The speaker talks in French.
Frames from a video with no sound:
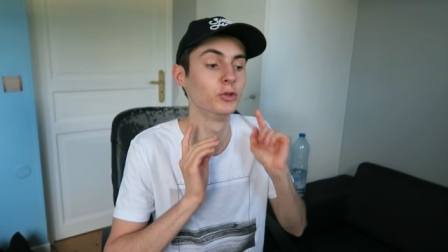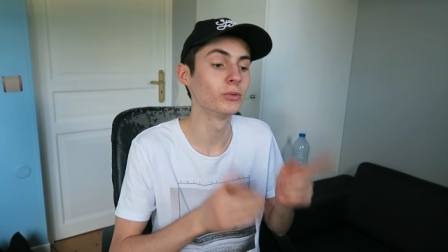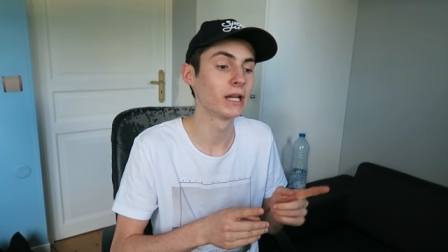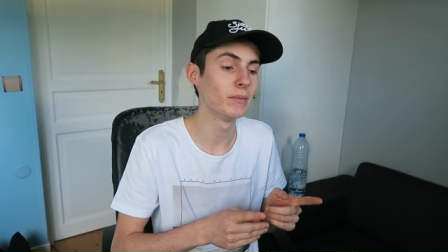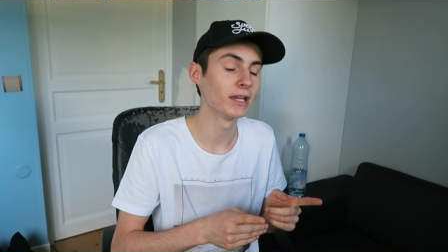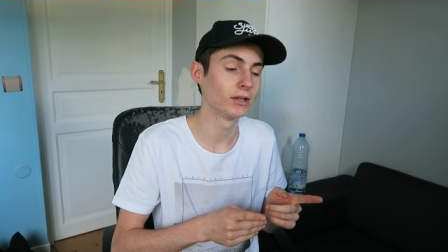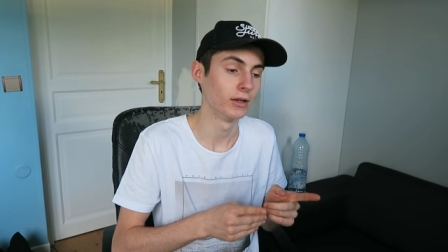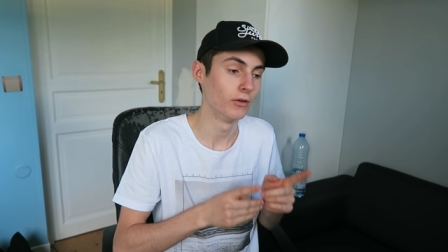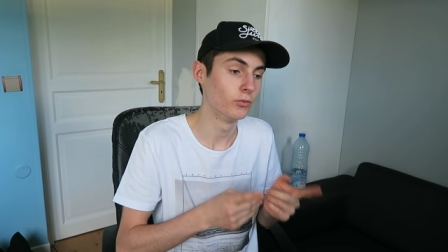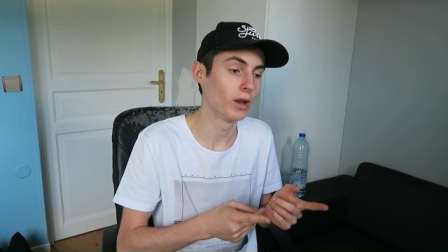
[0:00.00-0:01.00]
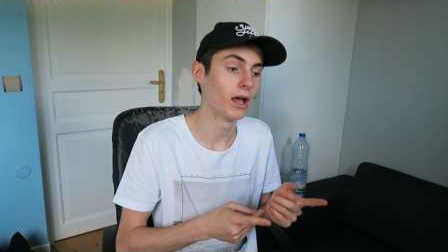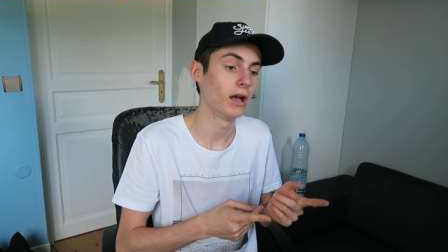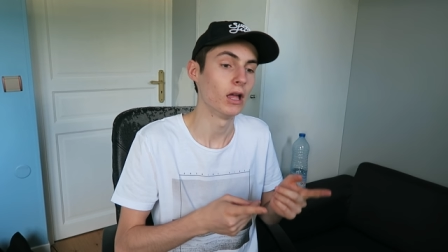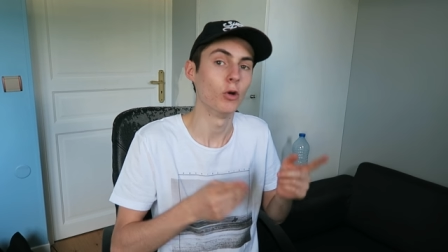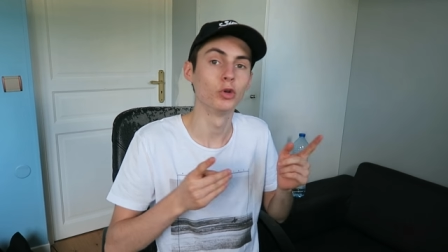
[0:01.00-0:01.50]
Donc les mecs,
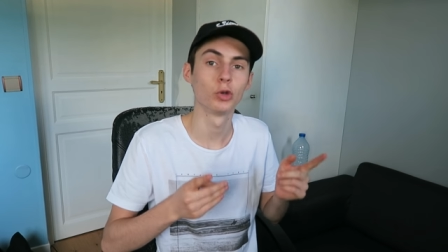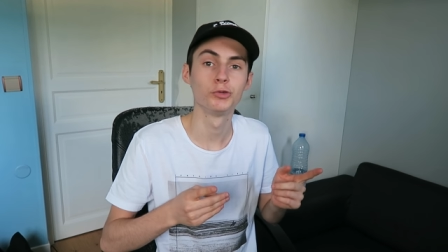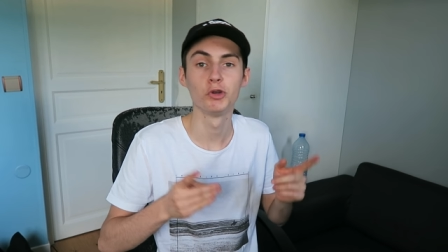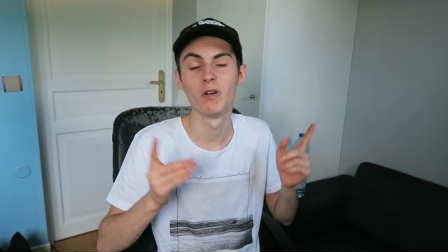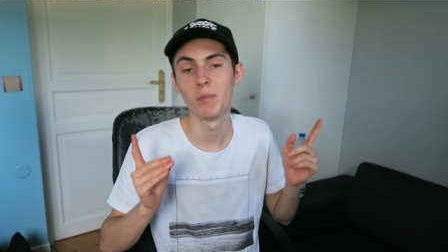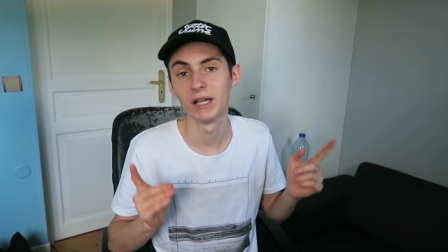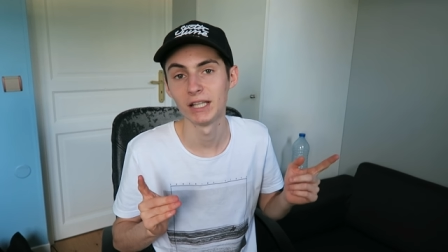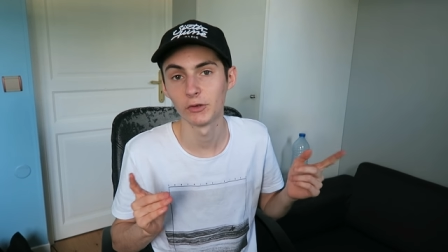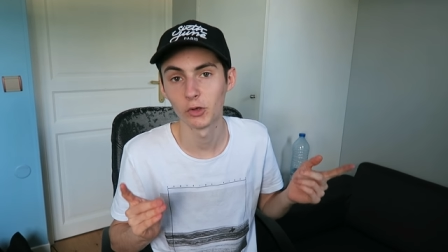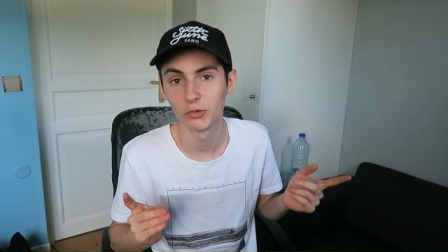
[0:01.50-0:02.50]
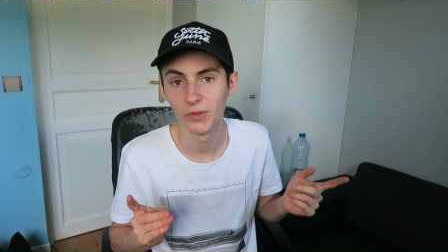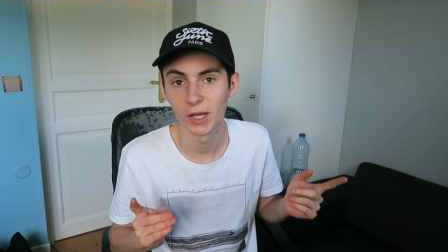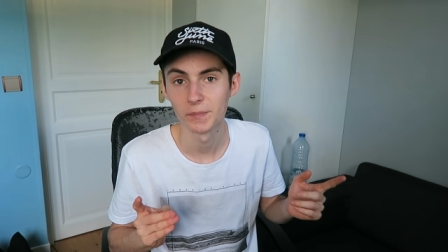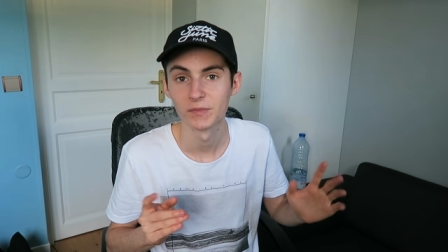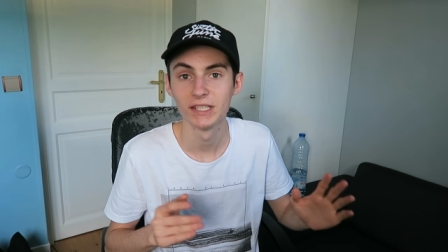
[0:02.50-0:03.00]
voilà. Aujourd'hui, on va parler d'un
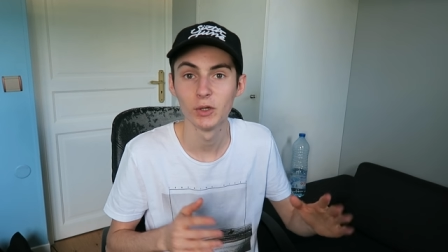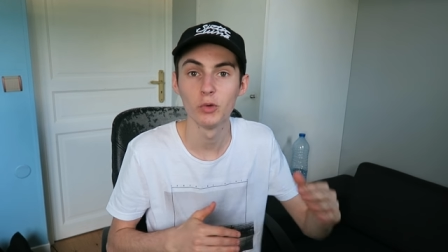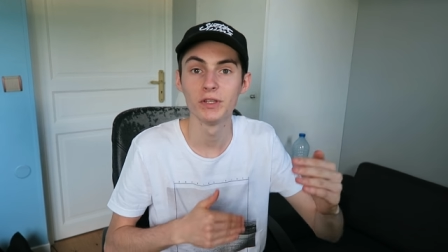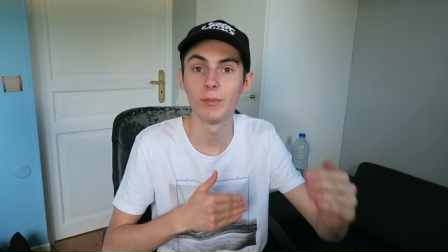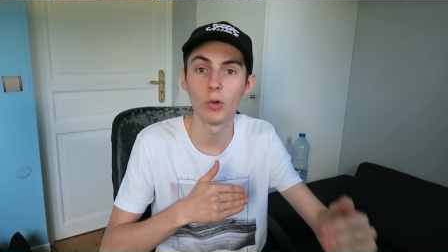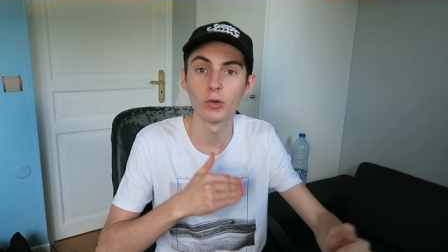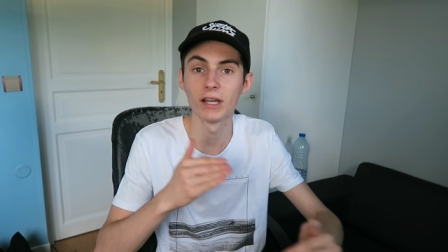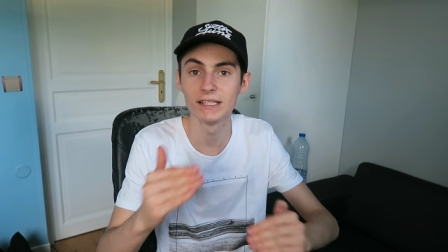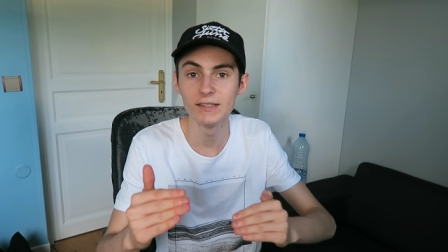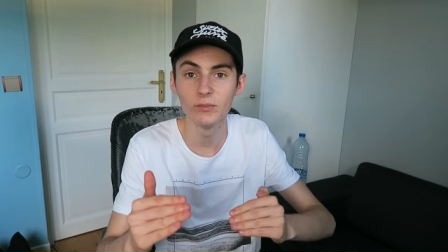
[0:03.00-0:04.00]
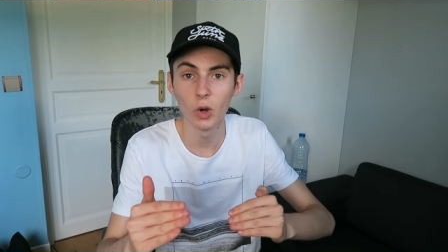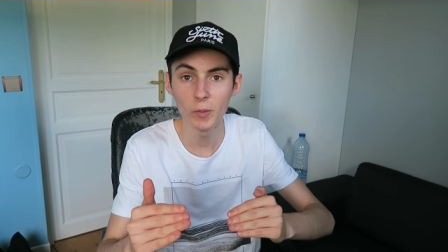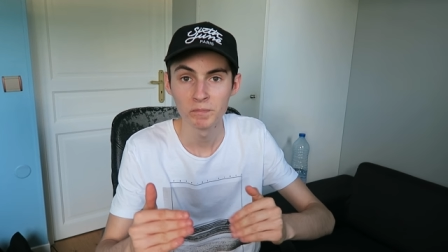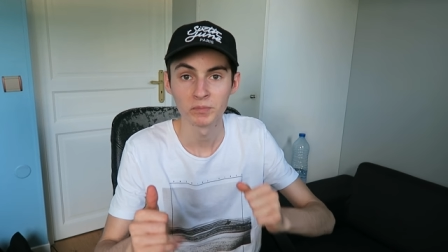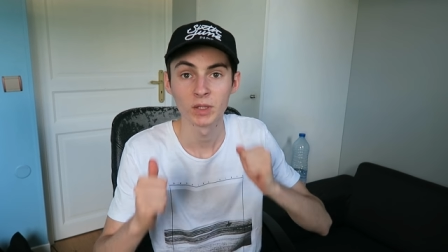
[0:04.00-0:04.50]
transfert qui revient
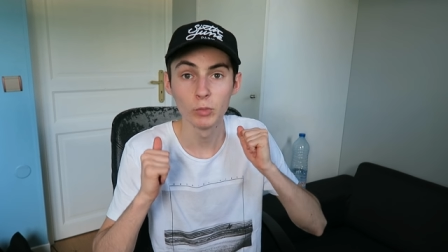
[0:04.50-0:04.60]
progressivement.